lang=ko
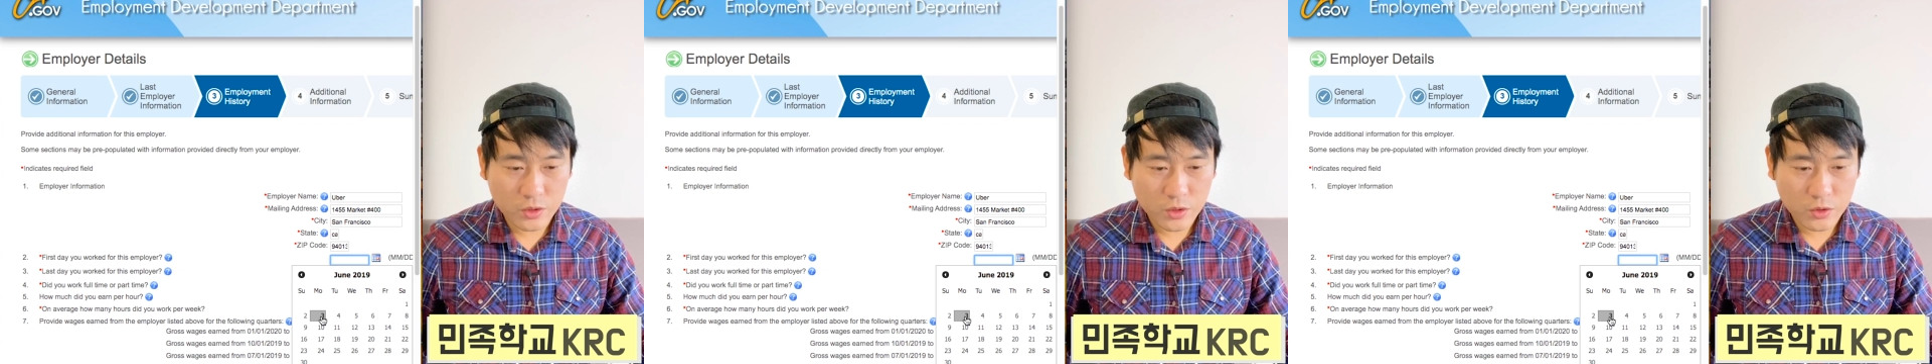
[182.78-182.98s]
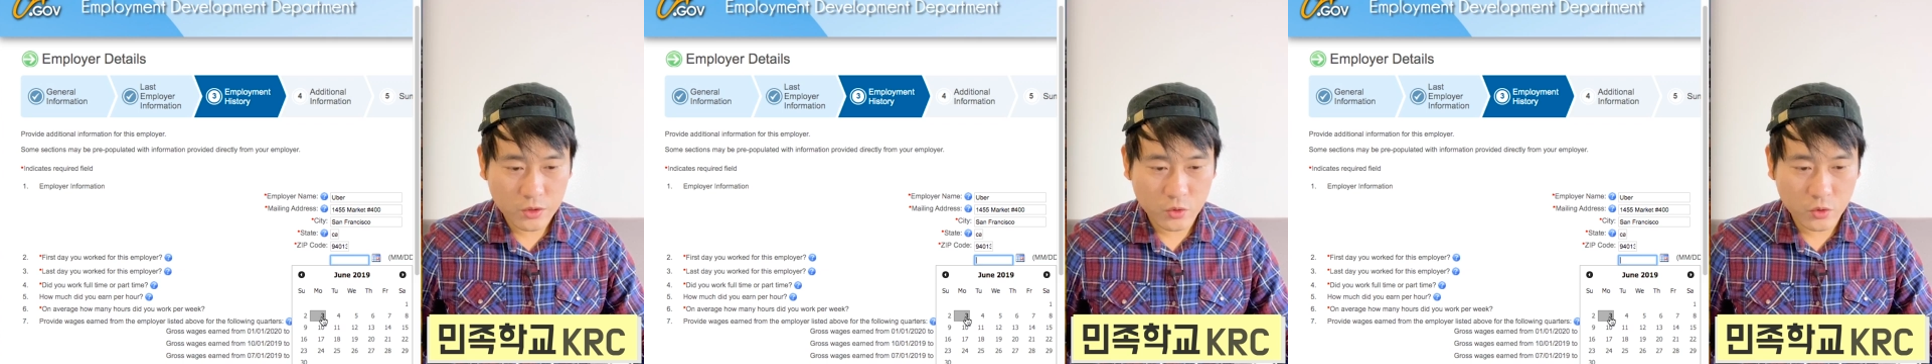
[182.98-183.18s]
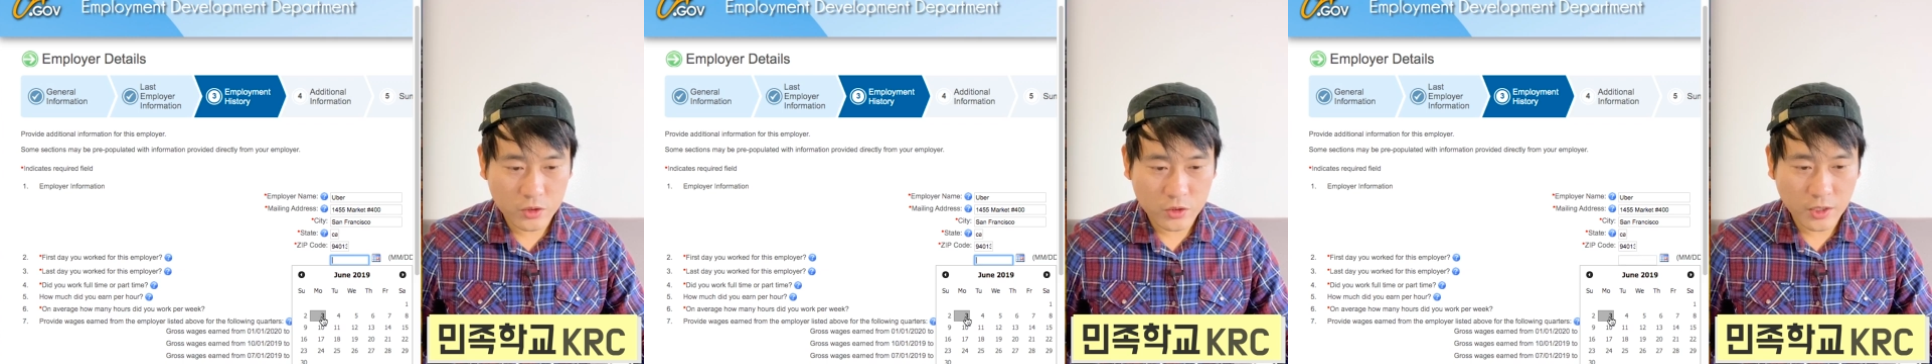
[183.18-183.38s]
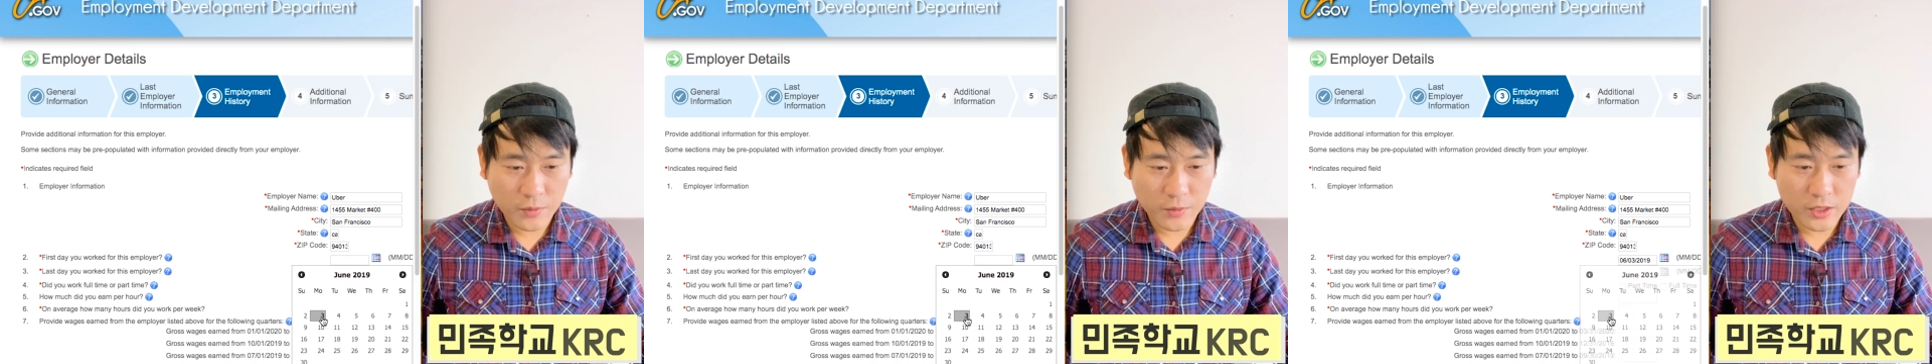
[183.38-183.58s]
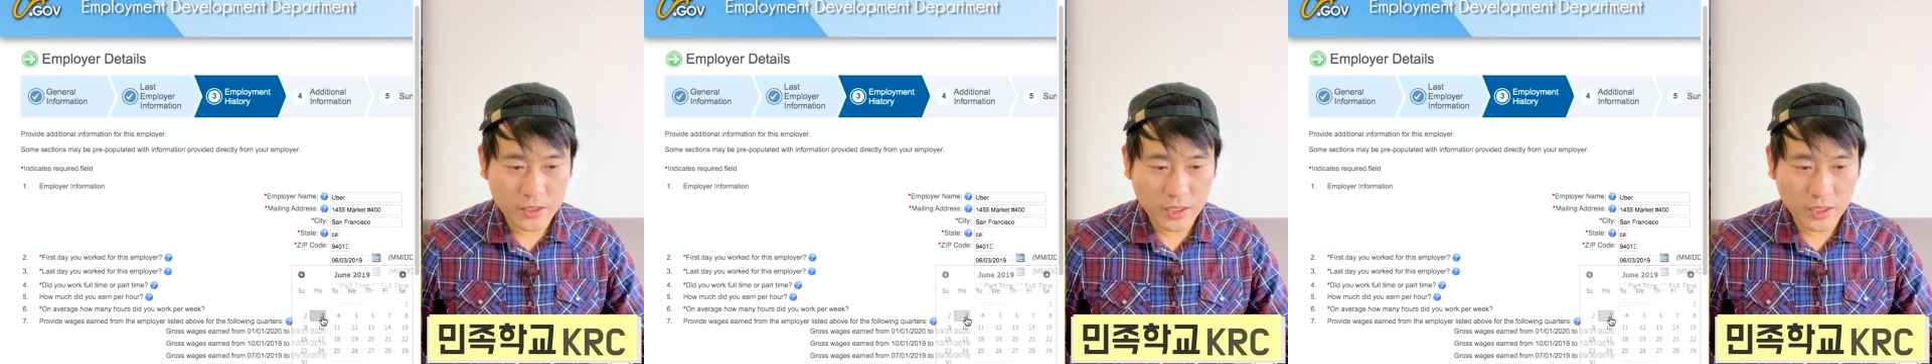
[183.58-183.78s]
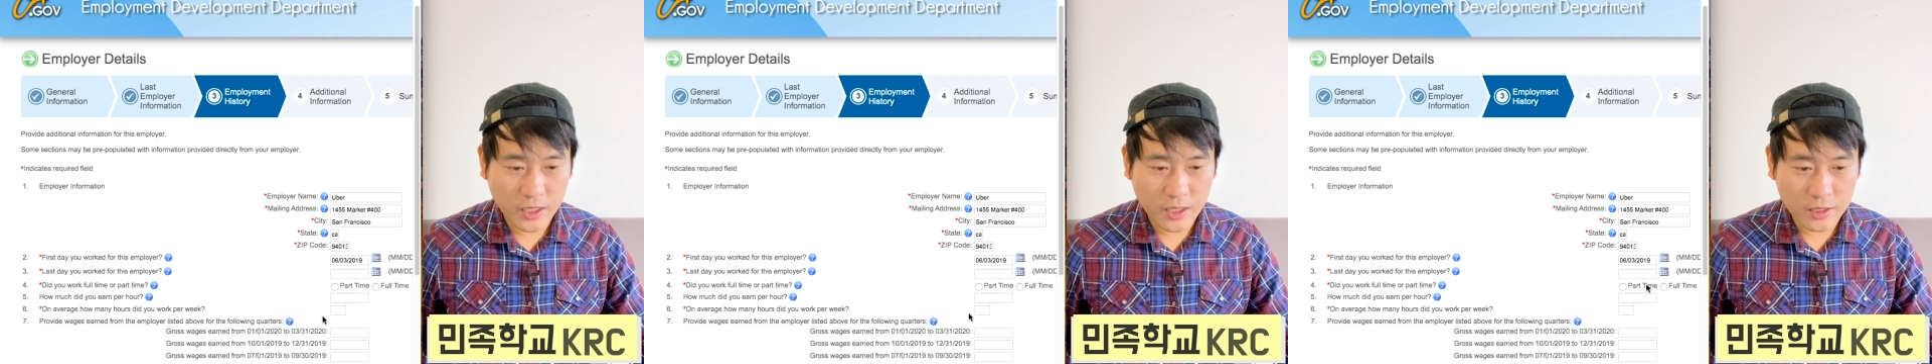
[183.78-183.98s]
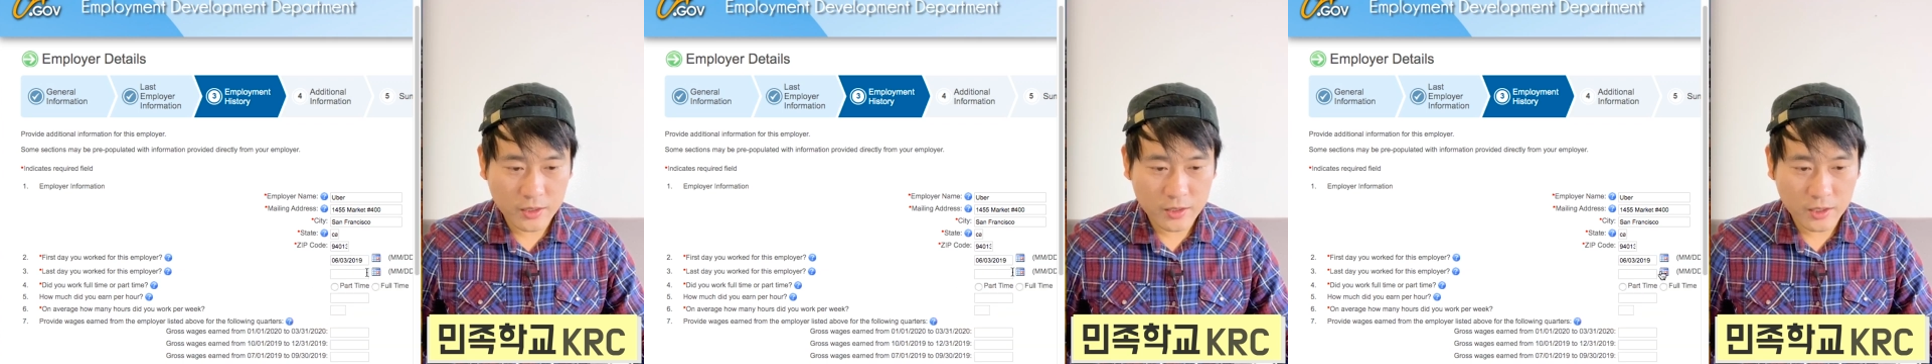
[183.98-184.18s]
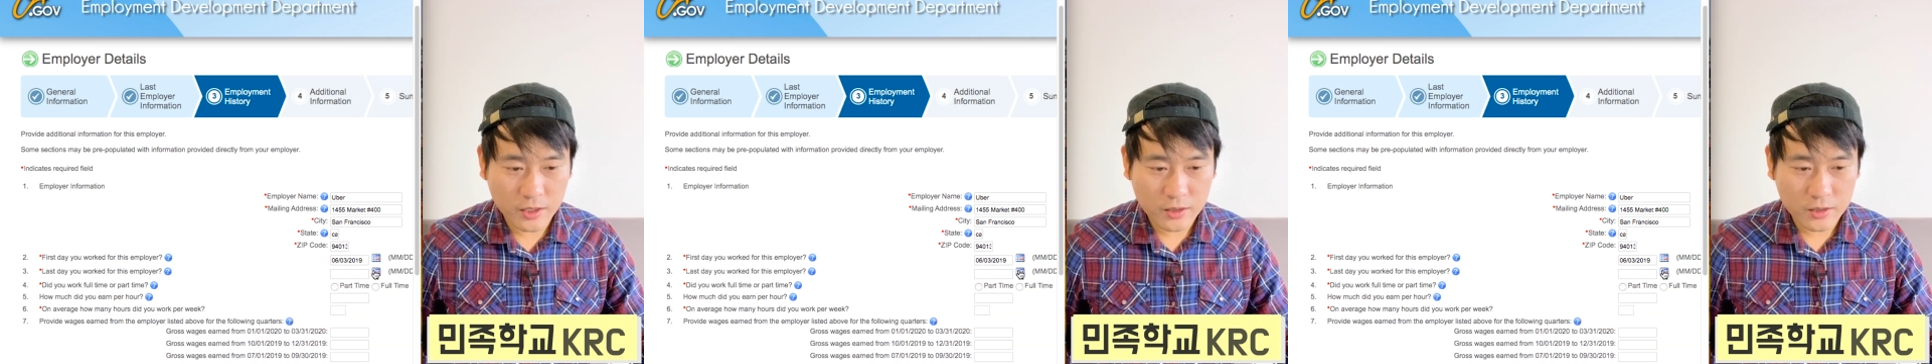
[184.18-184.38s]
6월 3일이다. 클릭.